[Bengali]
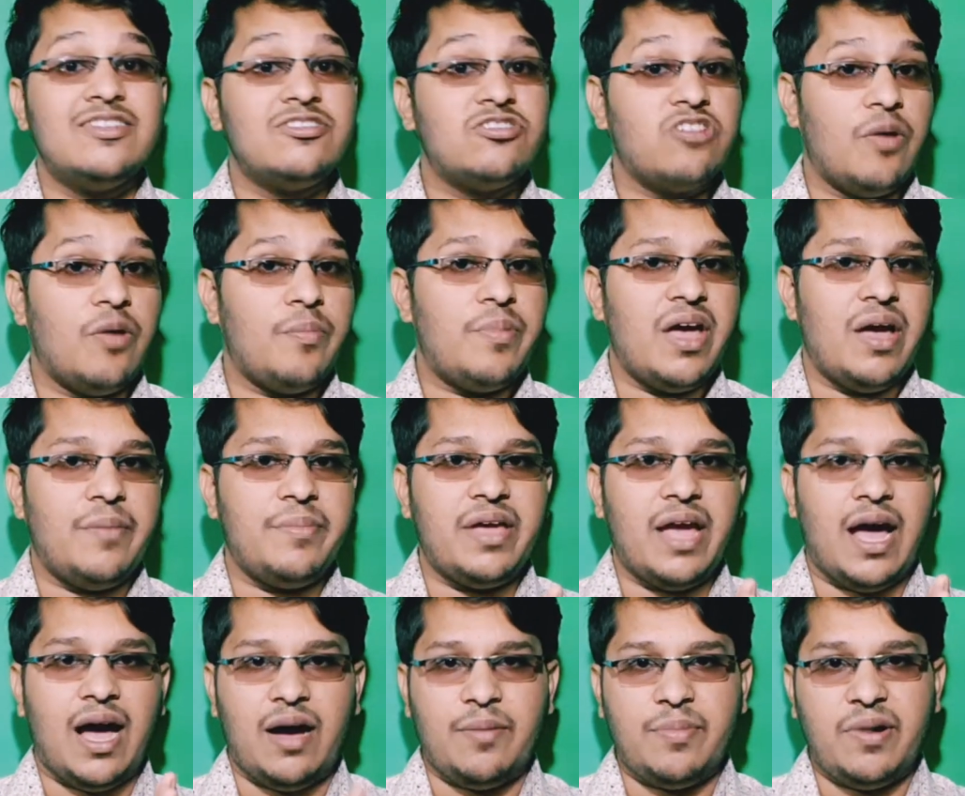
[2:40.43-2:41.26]
তবে আমি
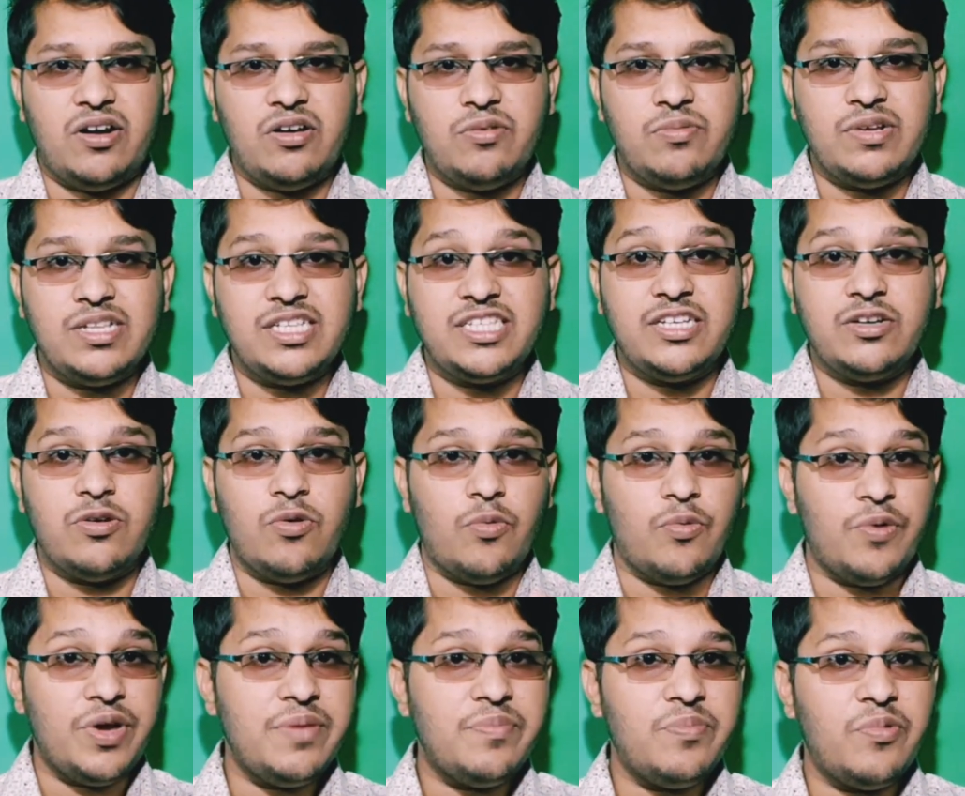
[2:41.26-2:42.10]
আবারও বলছি
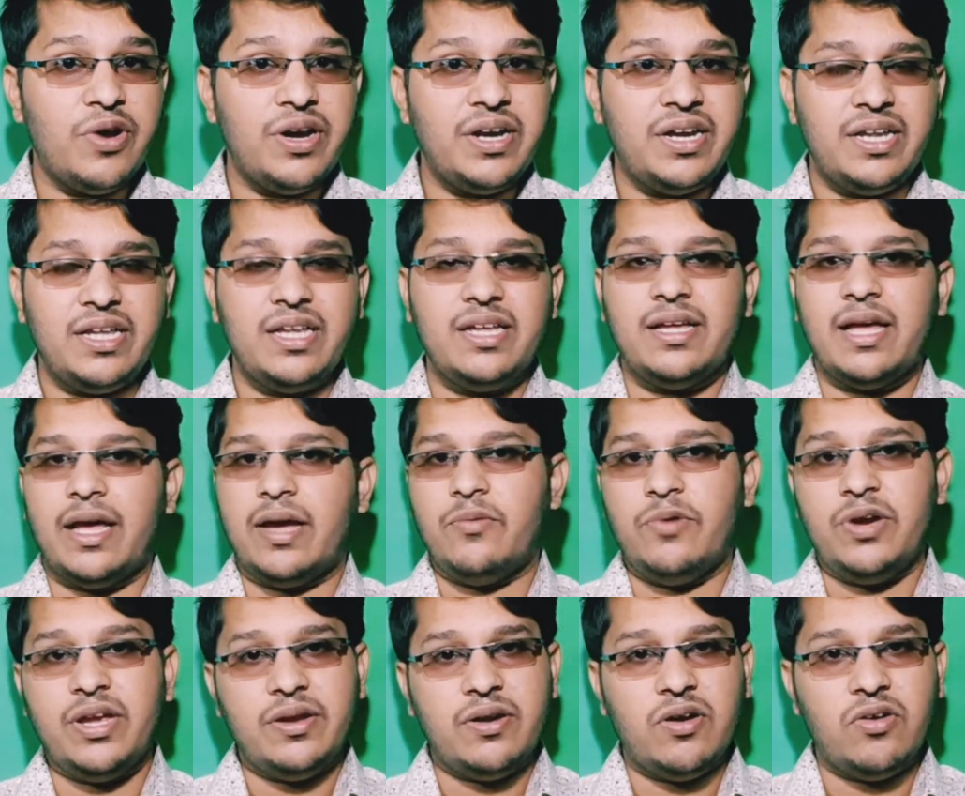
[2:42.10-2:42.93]
ওই বইটি
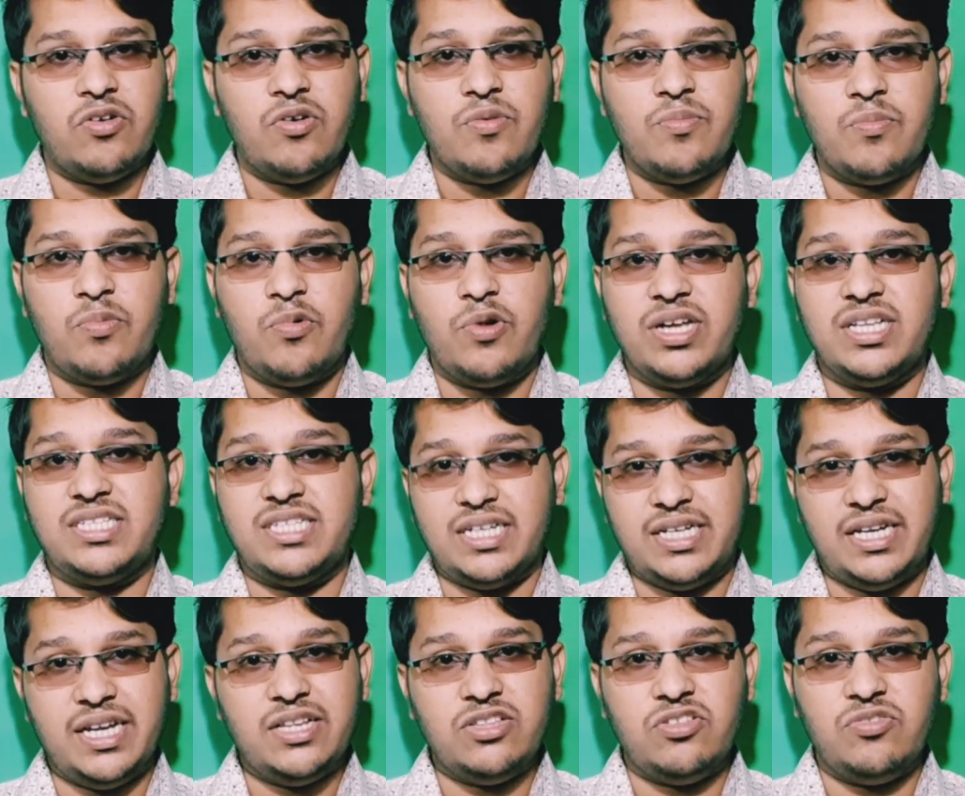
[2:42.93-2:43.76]
ওই রকম বই
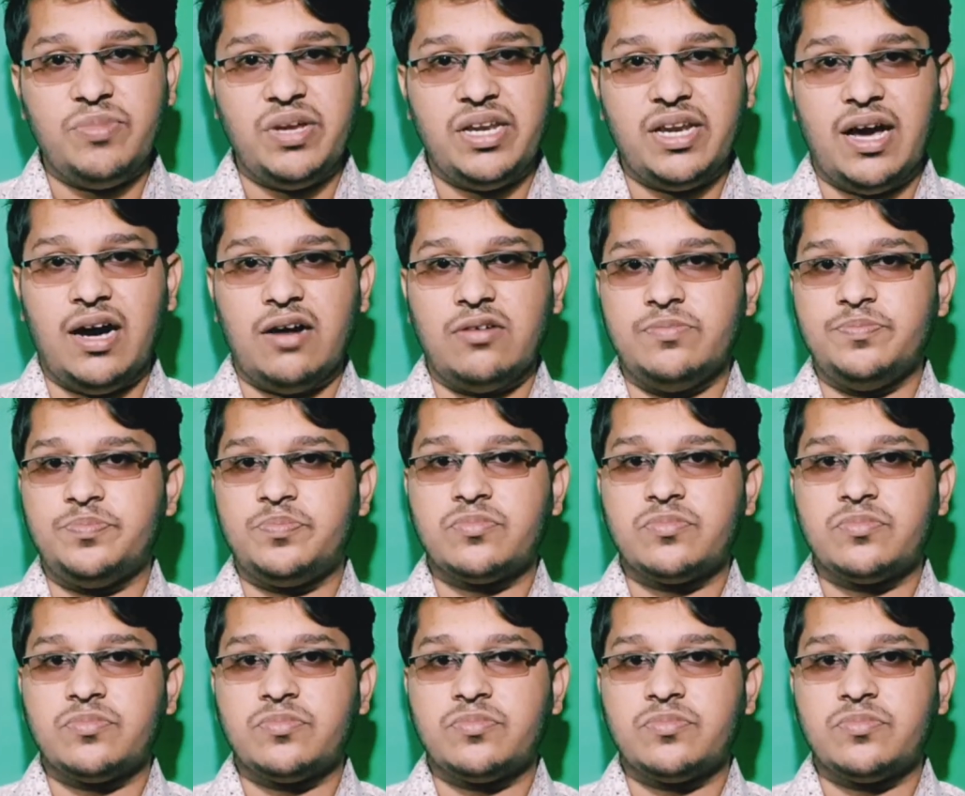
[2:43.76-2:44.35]
যেটাই তুমি নাও